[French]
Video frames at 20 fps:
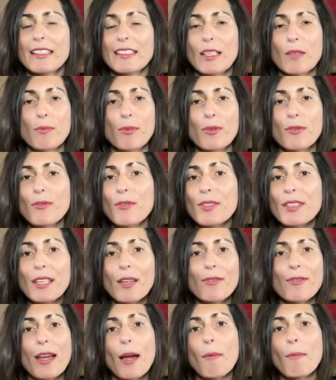ça peut
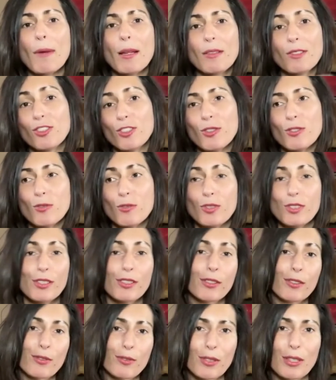venir faire plein de choses
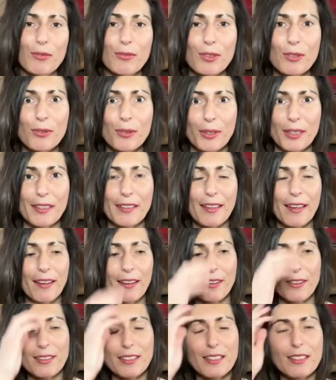aussi sur les
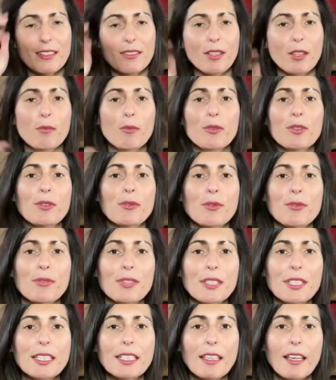urinaires, ça c'est vraiment au niveau
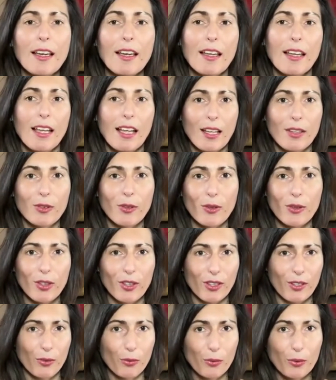physique
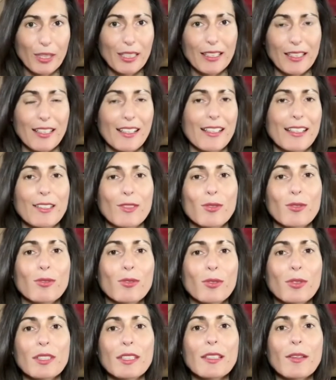donc oui, les
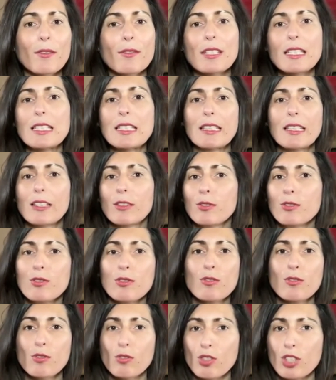audionies, en fait, c'est quelque chose